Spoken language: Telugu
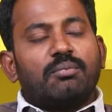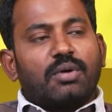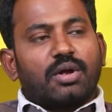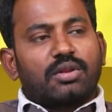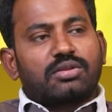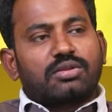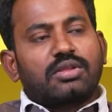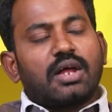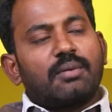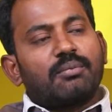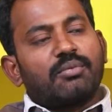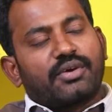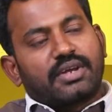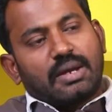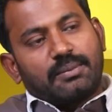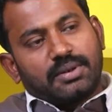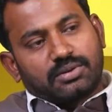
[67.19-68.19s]
మొత్తం
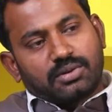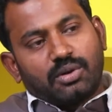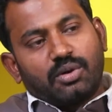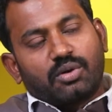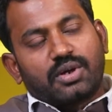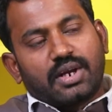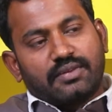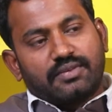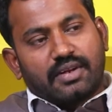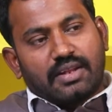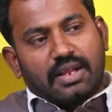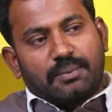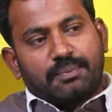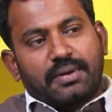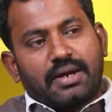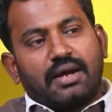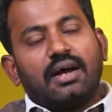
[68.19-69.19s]
ముఖ్యమంత్రులు ఒకరిద్దరు
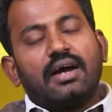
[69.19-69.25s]
తప్ప